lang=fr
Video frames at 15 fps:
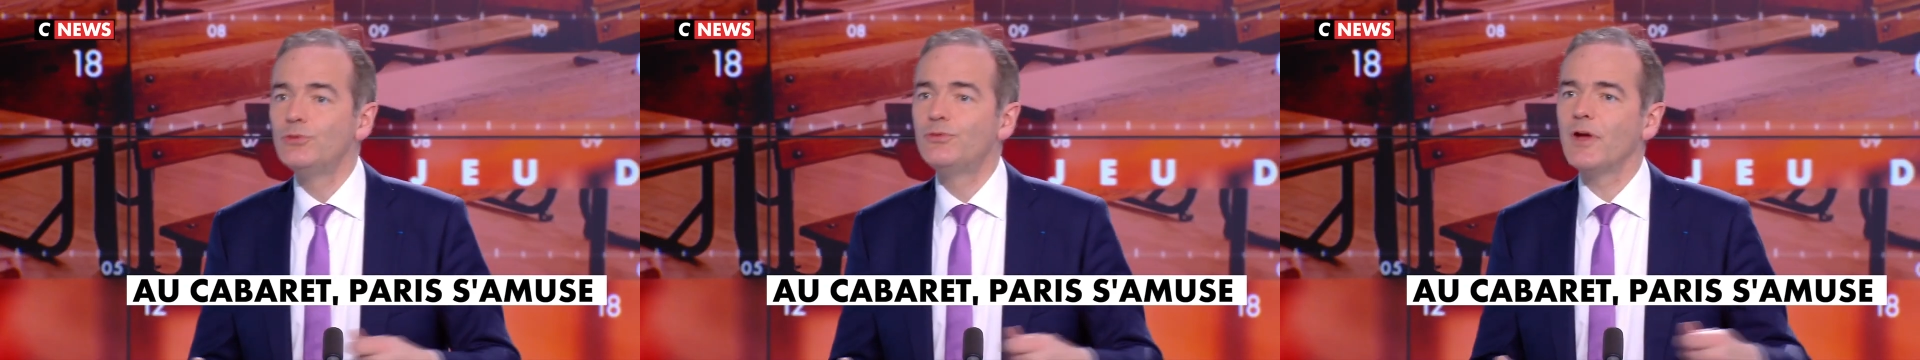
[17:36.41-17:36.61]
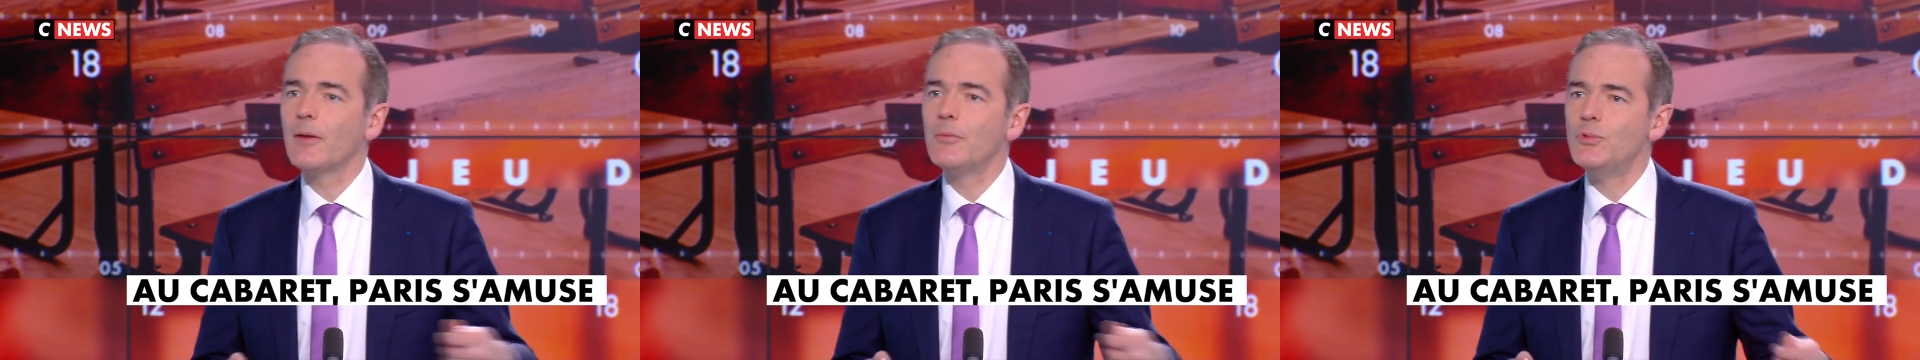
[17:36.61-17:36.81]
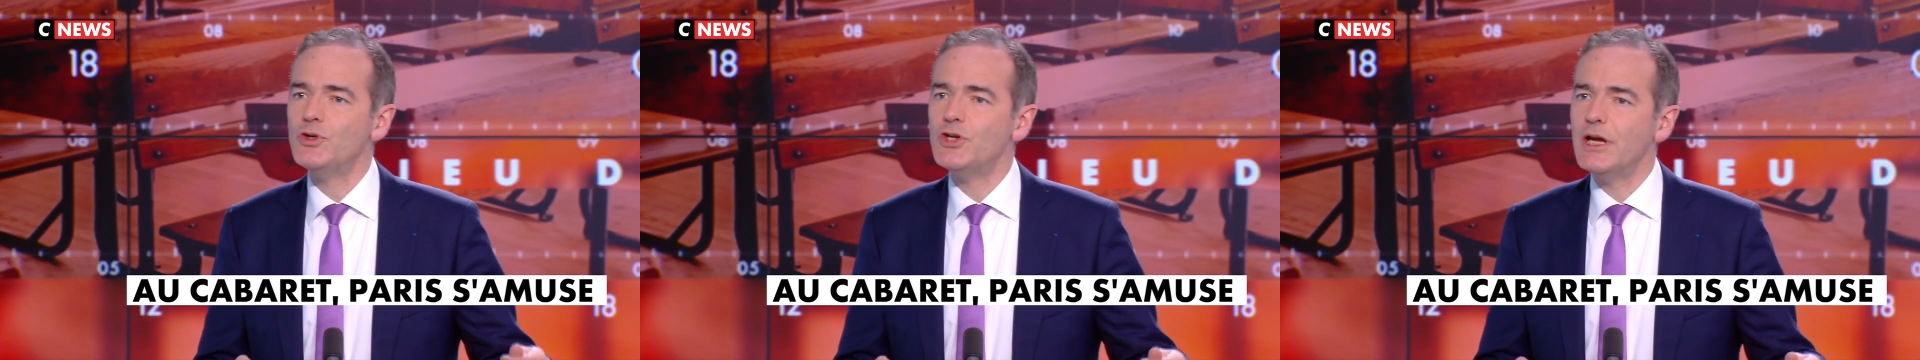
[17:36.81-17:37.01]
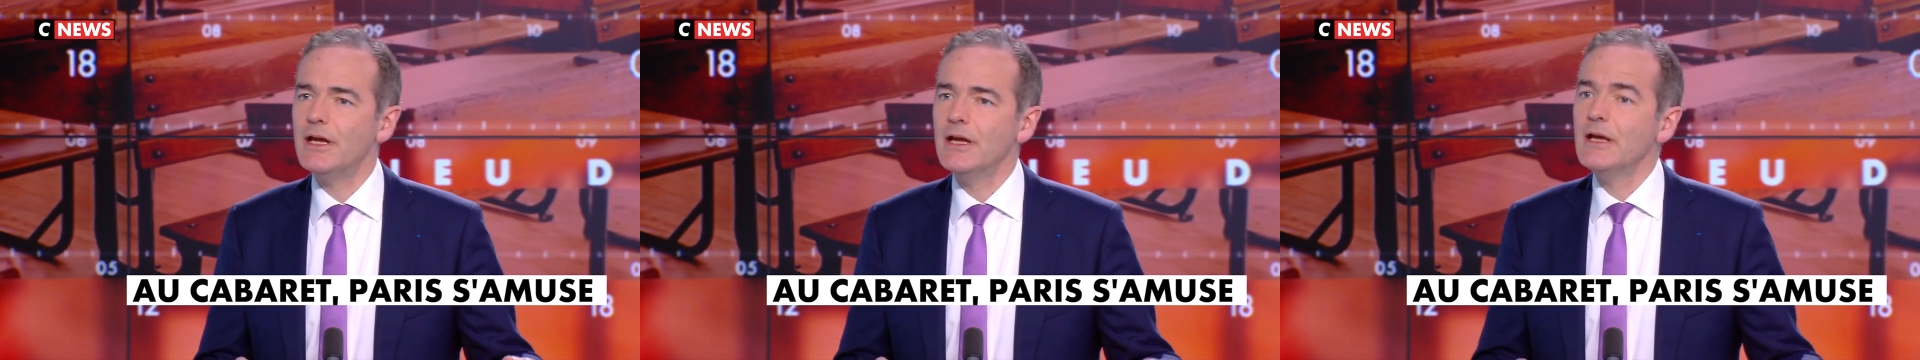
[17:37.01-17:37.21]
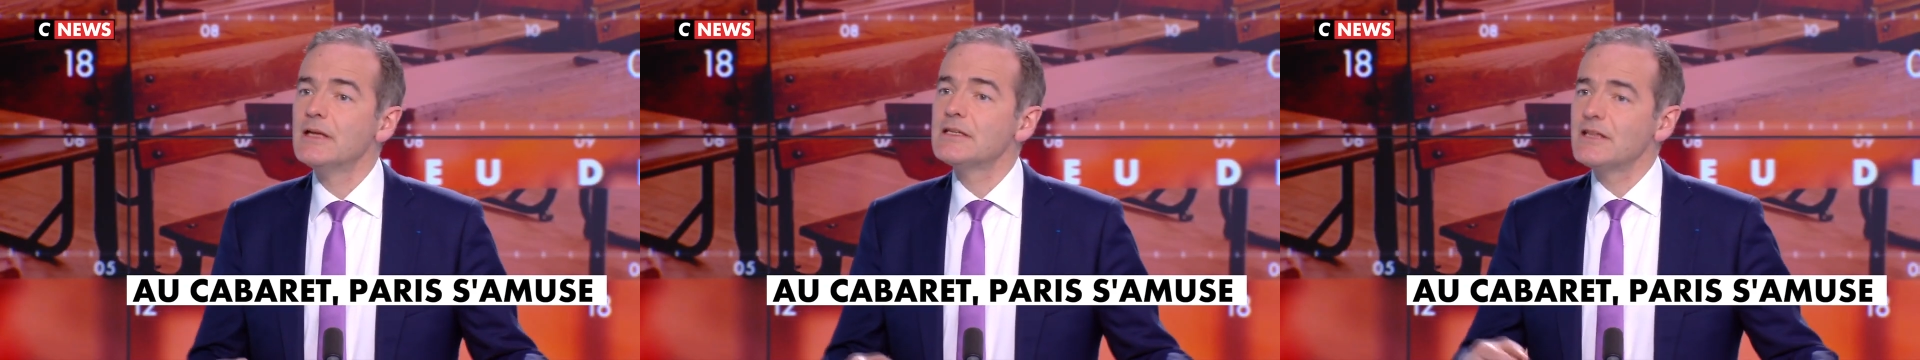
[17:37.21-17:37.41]
faire bouger.
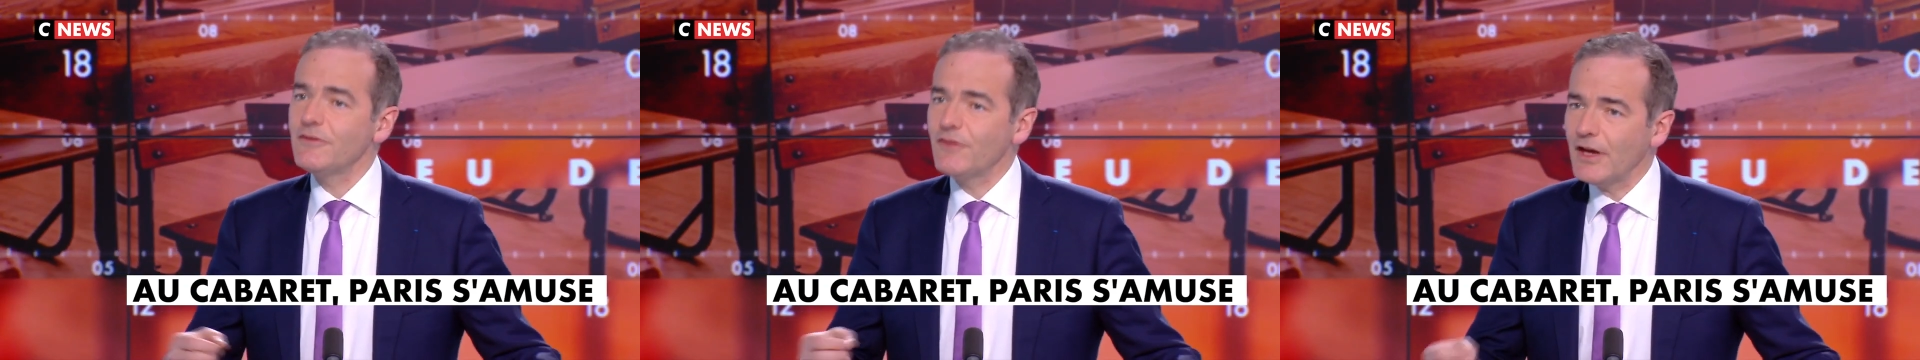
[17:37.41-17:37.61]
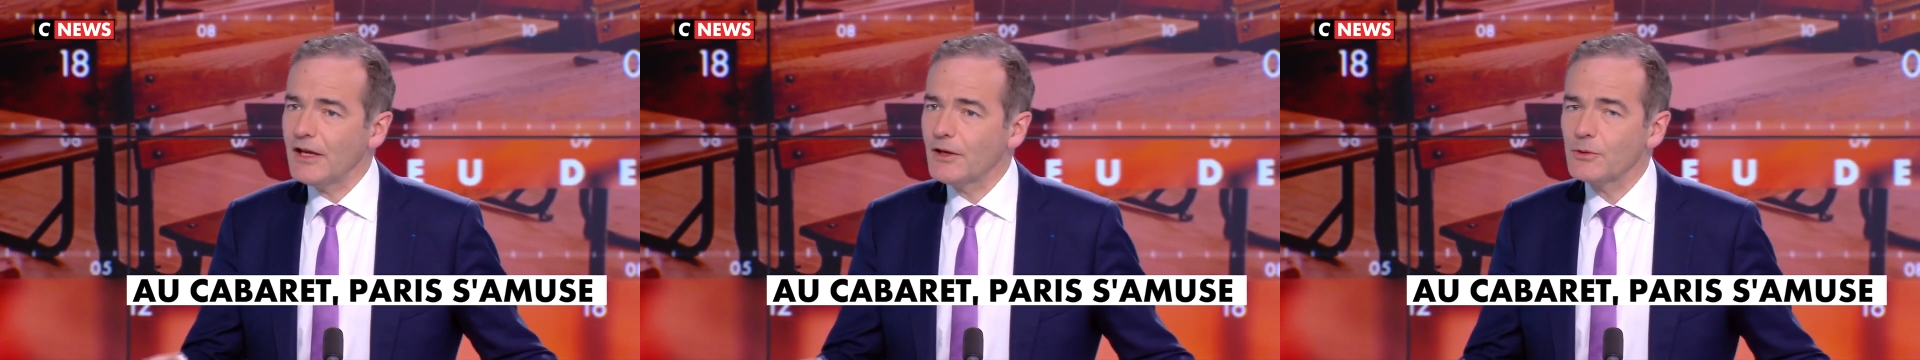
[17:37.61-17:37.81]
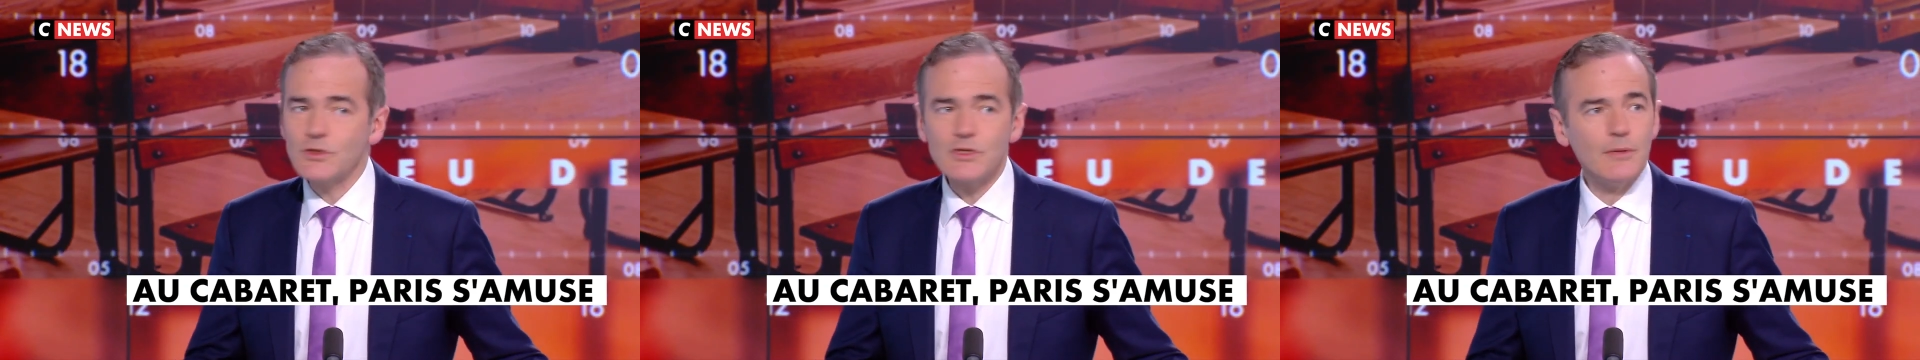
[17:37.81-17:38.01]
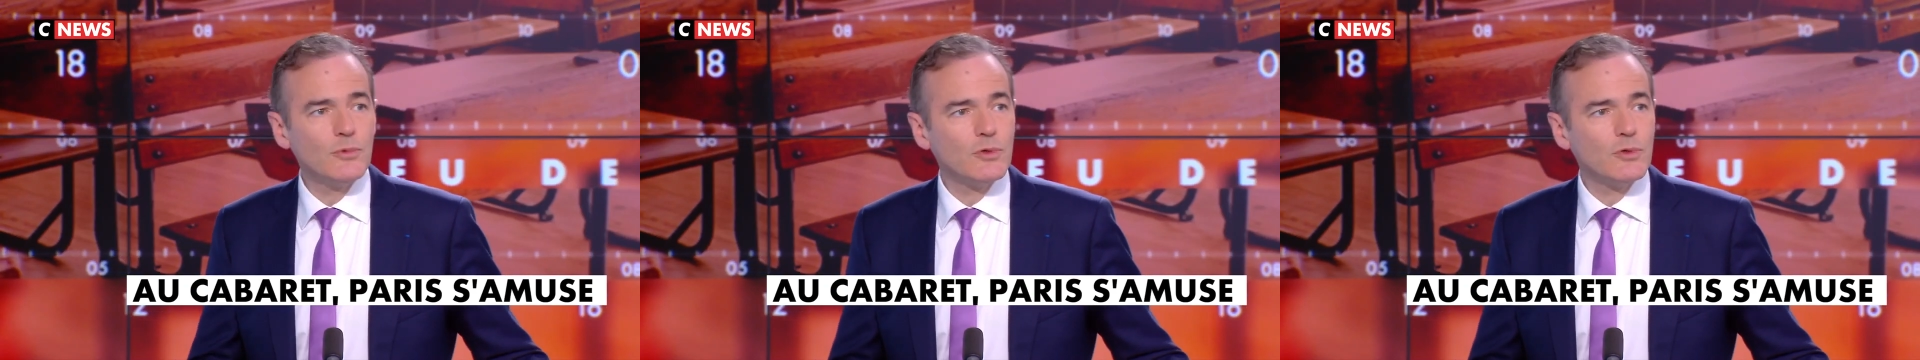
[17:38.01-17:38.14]
C'est vrai qu'on s'amuse.